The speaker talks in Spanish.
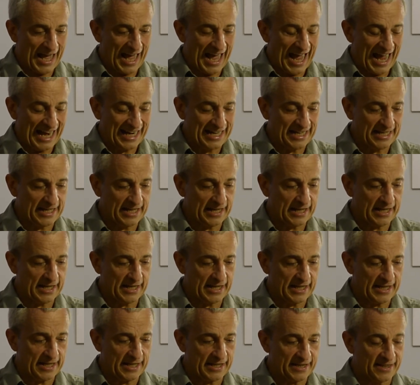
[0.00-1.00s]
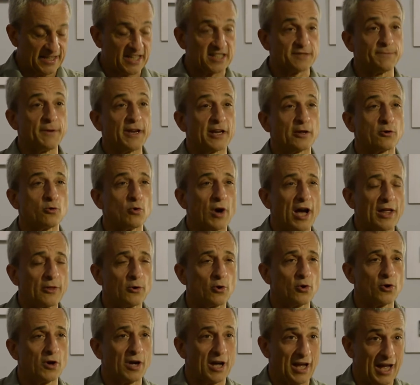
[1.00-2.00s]
han
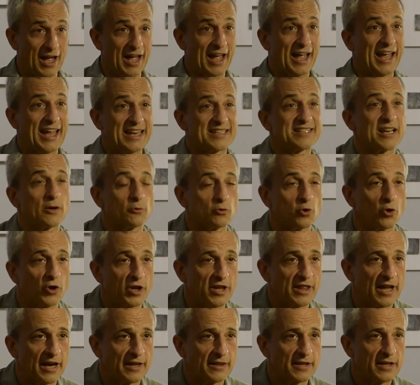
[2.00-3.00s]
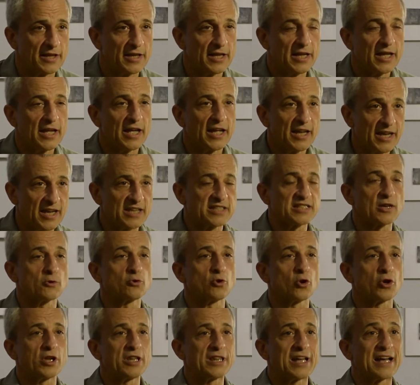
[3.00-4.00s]
desvirtuado esa autoridad y esa
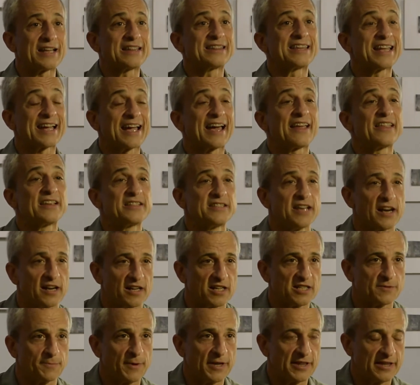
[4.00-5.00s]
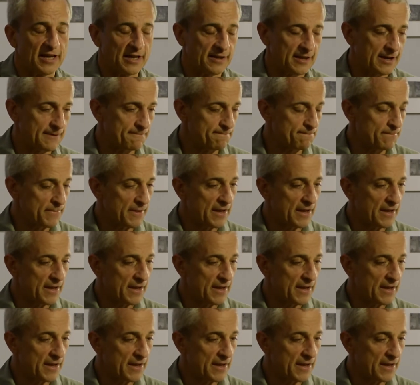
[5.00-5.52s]
autoridad deja de ser respetada.